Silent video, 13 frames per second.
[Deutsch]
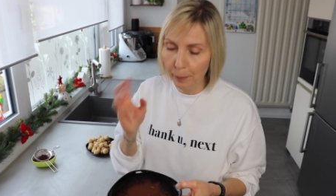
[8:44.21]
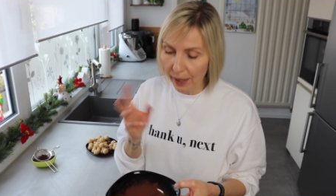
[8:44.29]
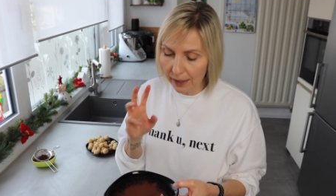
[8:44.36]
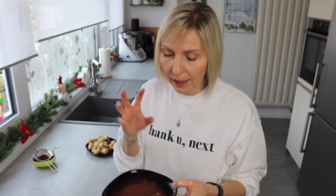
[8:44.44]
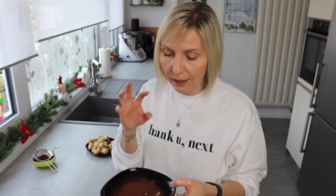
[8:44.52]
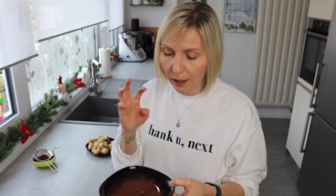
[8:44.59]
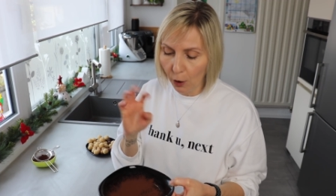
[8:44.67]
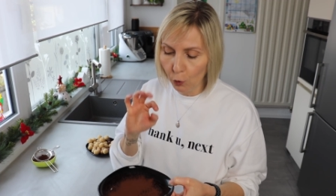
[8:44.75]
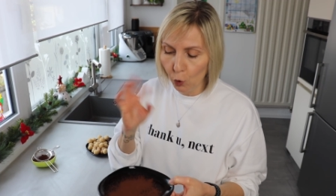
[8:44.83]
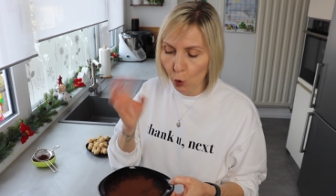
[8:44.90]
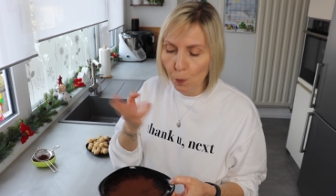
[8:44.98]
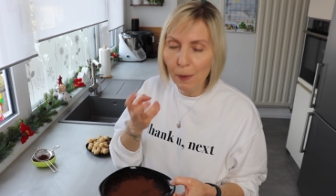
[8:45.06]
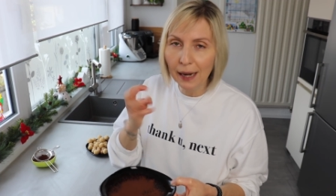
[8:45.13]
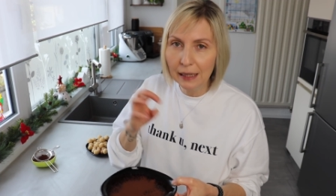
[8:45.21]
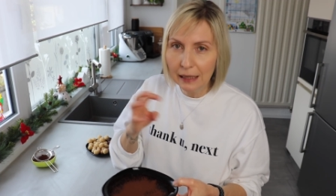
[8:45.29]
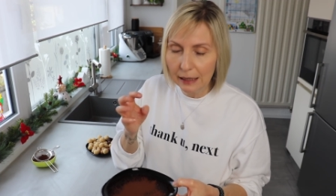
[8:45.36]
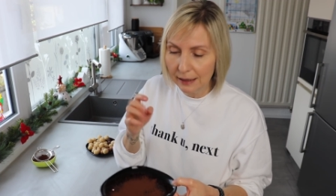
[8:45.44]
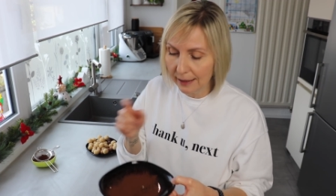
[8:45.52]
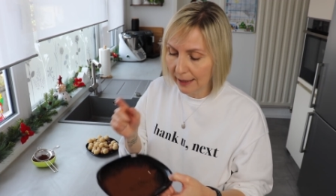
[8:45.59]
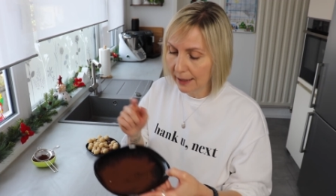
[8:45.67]
Backkakao
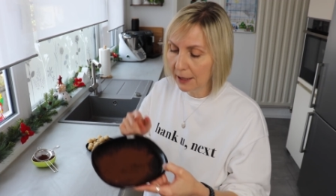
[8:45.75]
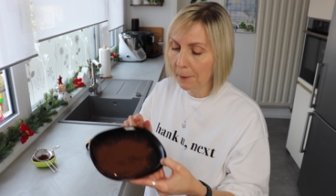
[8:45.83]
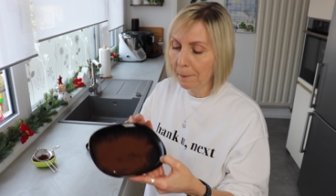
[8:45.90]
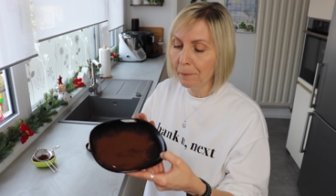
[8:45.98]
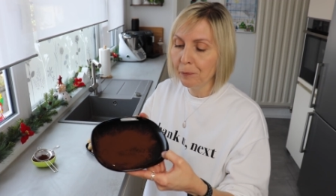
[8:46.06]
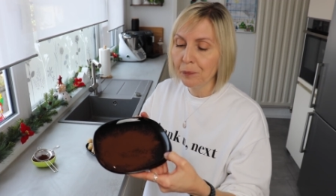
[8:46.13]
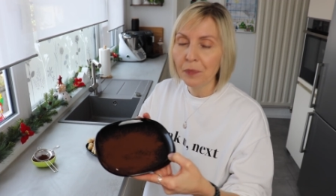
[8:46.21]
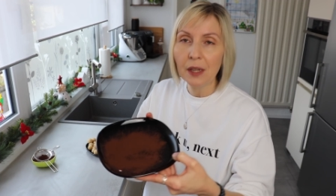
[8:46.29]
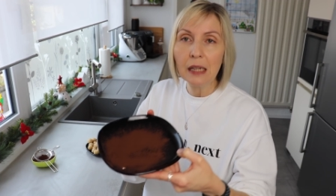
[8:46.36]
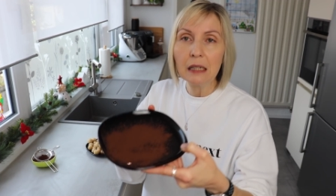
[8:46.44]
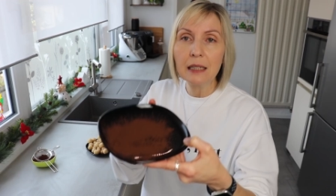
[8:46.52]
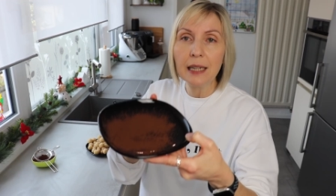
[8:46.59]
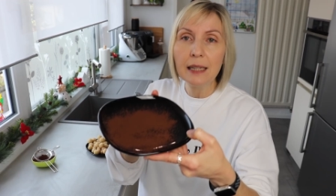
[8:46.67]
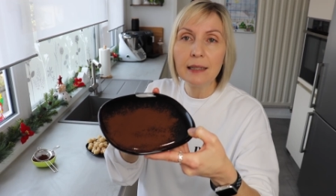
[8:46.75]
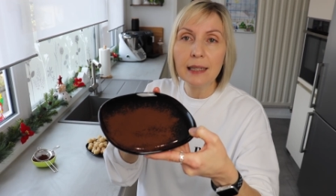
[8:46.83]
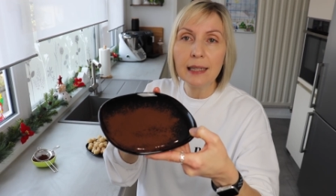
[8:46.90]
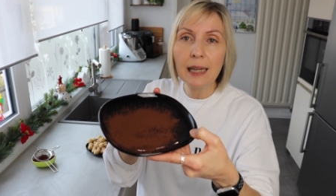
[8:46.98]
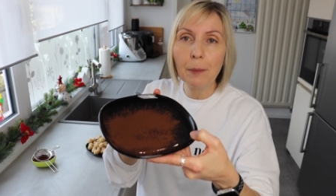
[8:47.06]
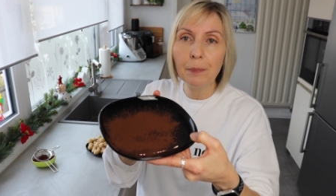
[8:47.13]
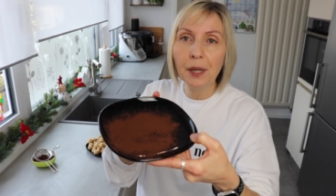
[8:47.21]
ummantelt sind. Ihr seht,
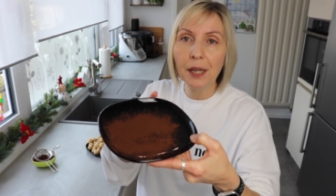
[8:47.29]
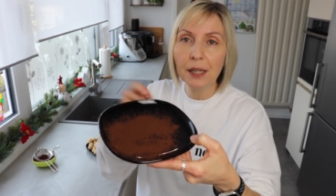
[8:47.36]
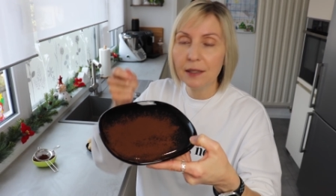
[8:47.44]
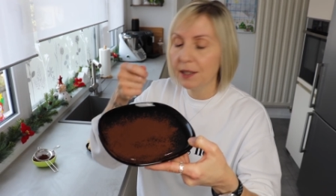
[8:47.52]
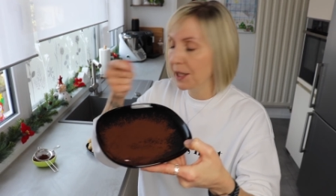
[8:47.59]
ich habe mir jetzt